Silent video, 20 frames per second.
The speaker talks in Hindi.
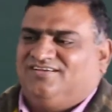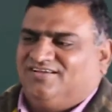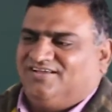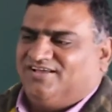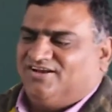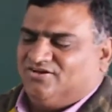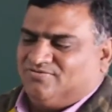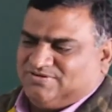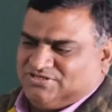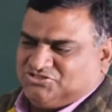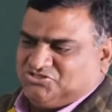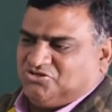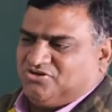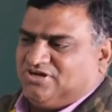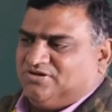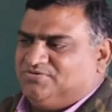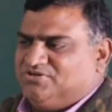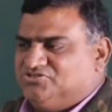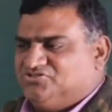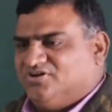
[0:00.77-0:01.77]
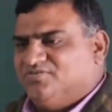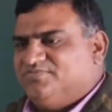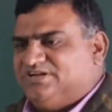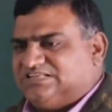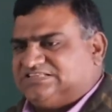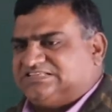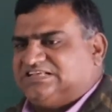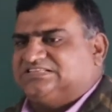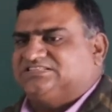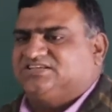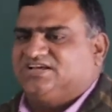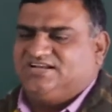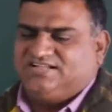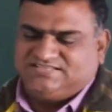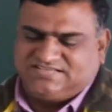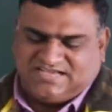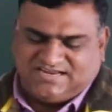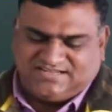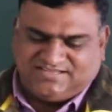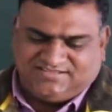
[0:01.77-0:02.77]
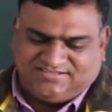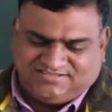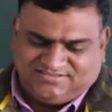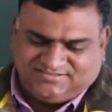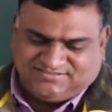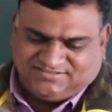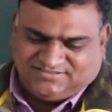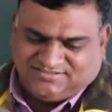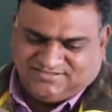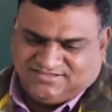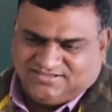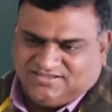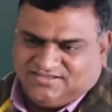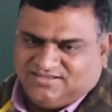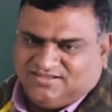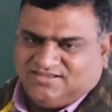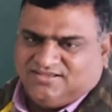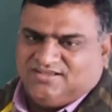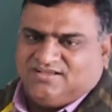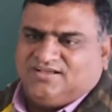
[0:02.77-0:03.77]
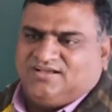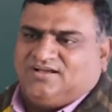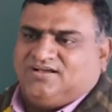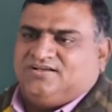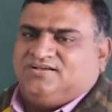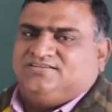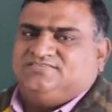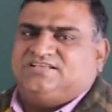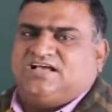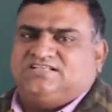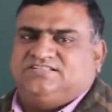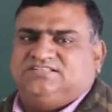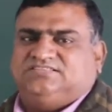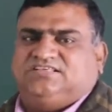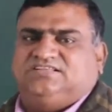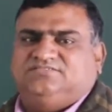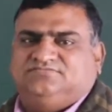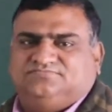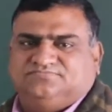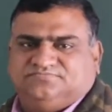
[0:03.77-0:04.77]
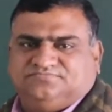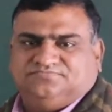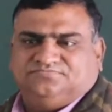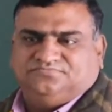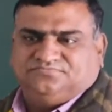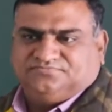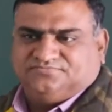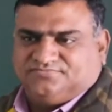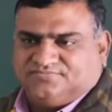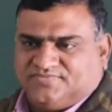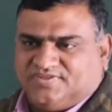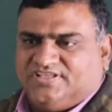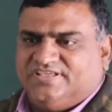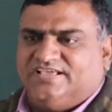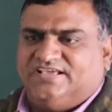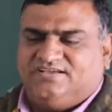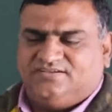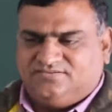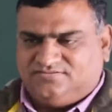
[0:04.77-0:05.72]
हेलो बच्चों अभी जो हम डिस्कस करने जा रहे हैं ज़्यादातर ये